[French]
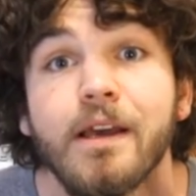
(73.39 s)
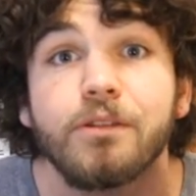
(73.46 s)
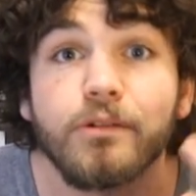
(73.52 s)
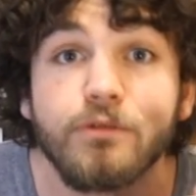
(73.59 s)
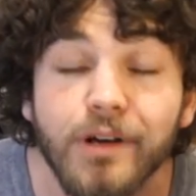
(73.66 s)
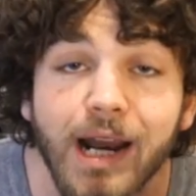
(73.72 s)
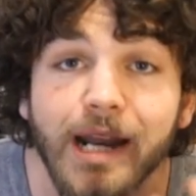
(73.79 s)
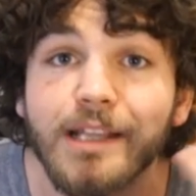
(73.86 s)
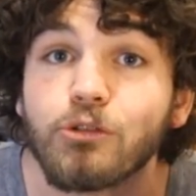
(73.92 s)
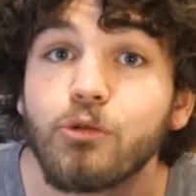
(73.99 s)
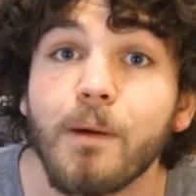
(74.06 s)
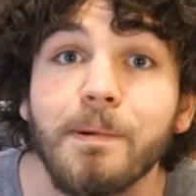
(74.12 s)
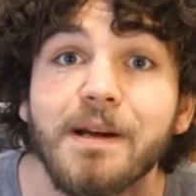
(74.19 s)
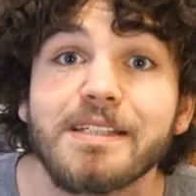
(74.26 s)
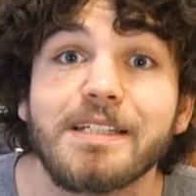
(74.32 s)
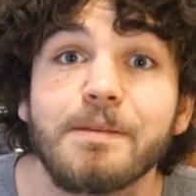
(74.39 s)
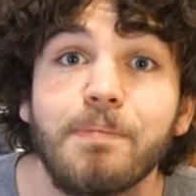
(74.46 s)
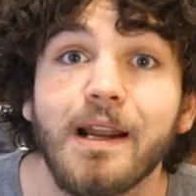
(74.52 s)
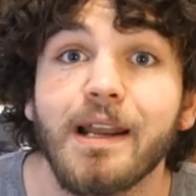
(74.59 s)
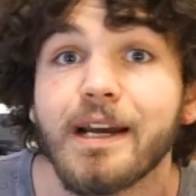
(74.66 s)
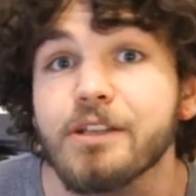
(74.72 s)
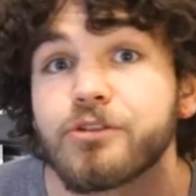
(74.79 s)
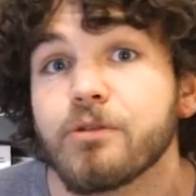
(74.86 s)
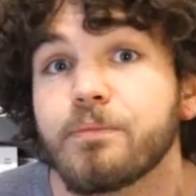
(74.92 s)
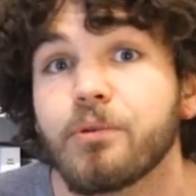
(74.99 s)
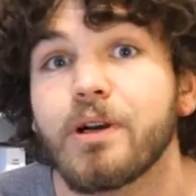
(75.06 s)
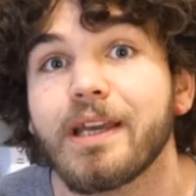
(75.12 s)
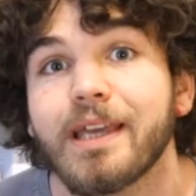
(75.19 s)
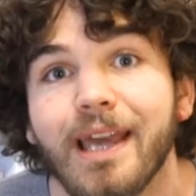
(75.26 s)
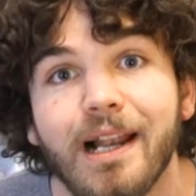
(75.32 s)
Donc voilà les trois principales raisons
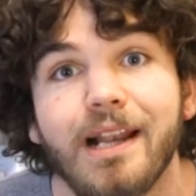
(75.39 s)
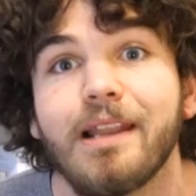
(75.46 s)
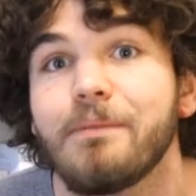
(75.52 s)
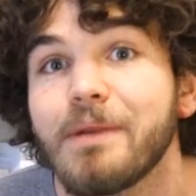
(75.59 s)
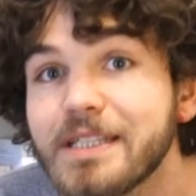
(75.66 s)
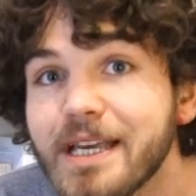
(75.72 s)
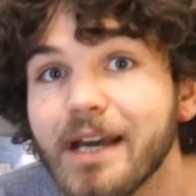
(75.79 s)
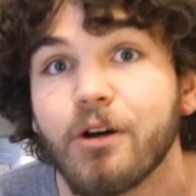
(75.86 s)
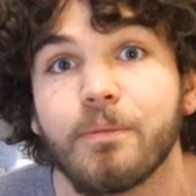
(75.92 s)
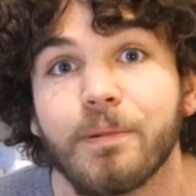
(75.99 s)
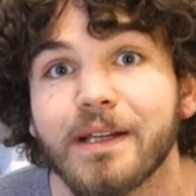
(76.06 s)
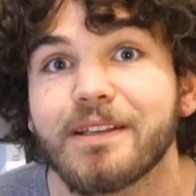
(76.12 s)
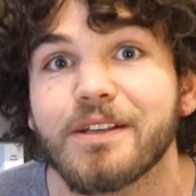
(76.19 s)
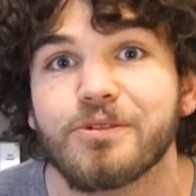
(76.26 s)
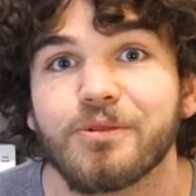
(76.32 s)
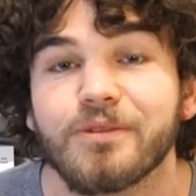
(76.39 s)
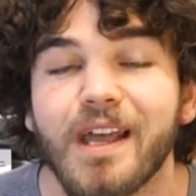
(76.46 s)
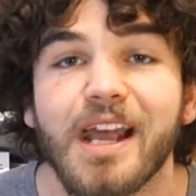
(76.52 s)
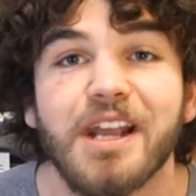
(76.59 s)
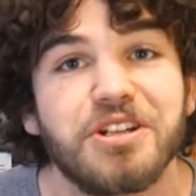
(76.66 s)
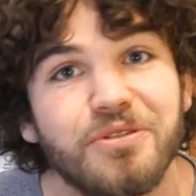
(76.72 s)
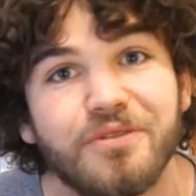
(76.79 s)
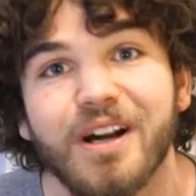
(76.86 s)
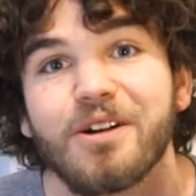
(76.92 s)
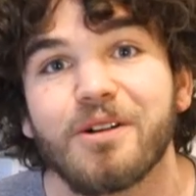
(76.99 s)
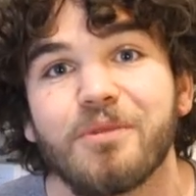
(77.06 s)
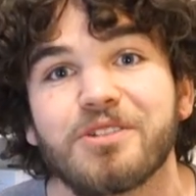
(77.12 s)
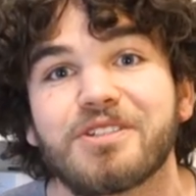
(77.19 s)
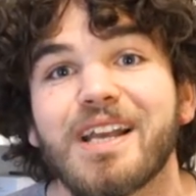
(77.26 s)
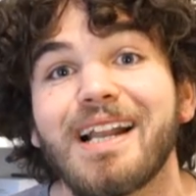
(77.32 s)
pour lesquelles les médias reprennent des sondages et on va
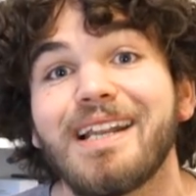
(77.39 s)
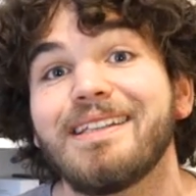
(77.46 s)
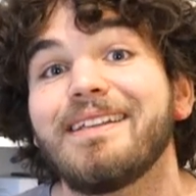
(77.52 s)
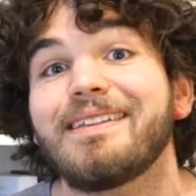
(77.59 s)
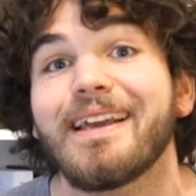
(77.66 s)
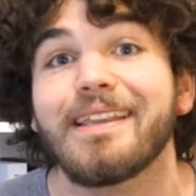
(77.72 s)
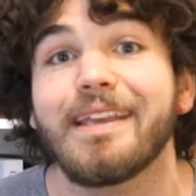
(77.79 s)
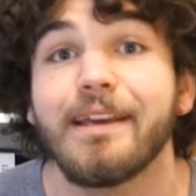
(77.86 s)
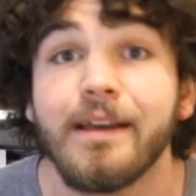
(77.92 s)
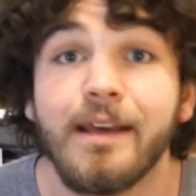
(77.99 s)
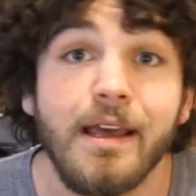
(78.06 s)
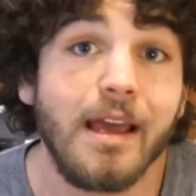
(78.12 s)
commencer à les détailler.